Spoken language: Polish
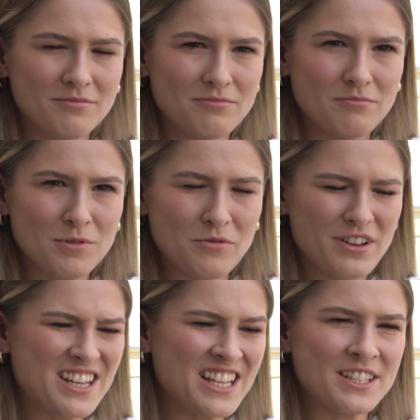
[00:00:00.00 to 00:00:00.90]
Bo
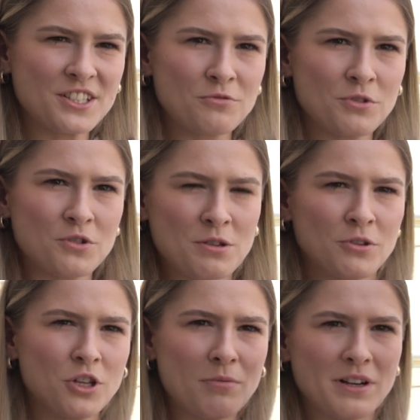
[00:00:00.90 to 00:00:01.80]
mówię, nie, ten zeszyt mi się już nie
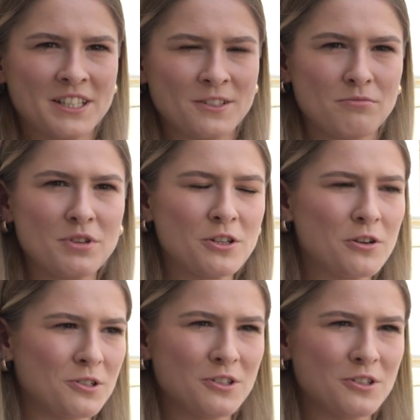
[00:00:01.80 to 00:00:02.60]
podoba, sezon minął,